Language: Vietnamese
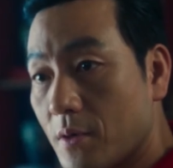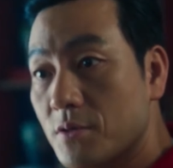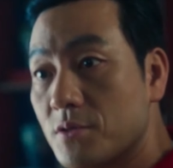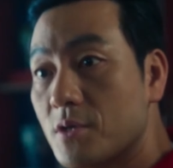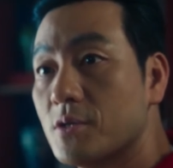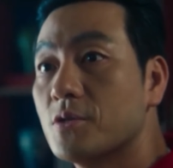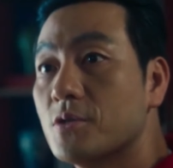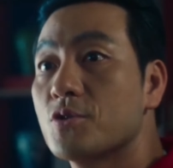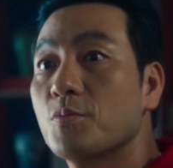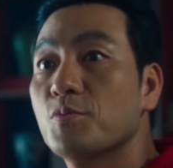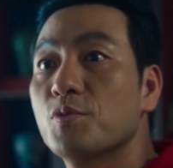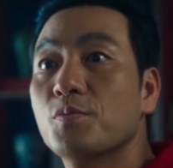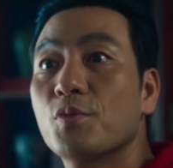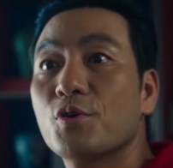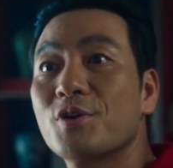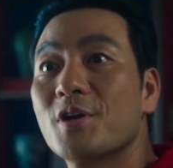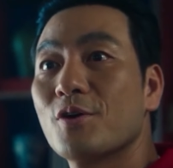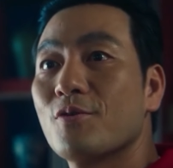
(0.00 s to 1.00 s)
Berlin thấy
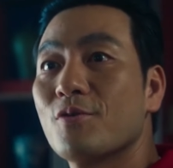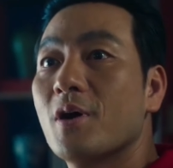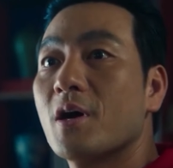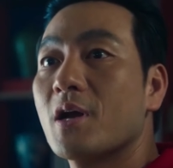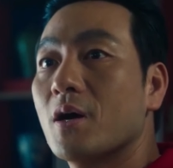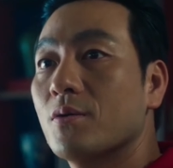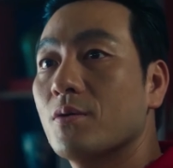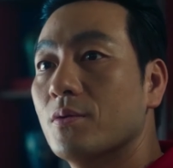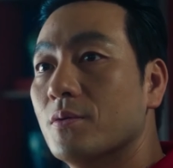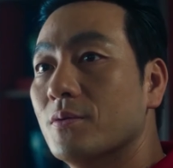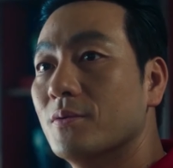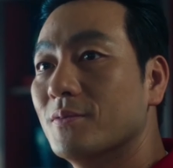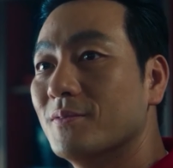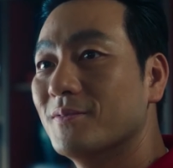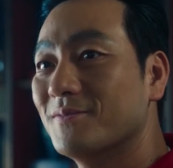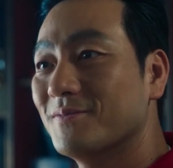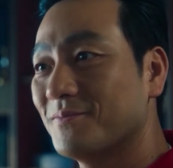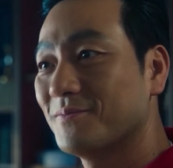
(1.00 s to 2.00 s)
vậy, thông báo tập
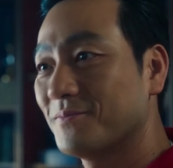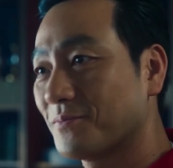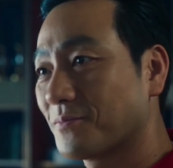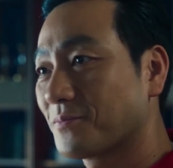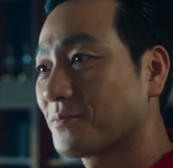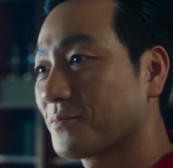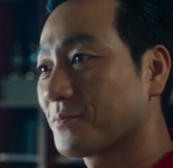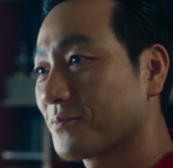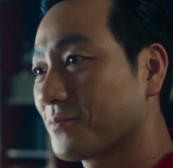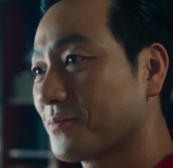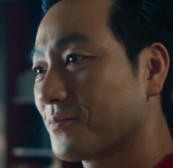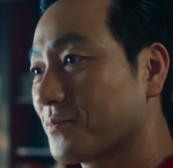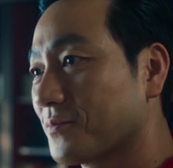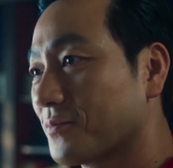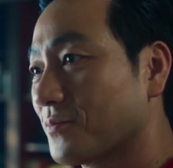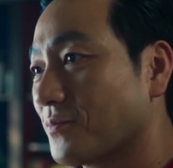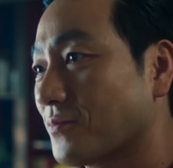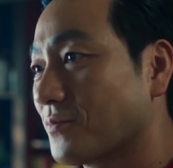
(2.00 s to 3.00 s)
hợp tất cả con tin
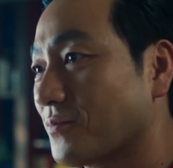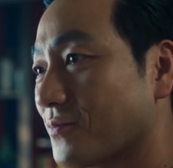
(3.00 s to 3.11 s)
lại.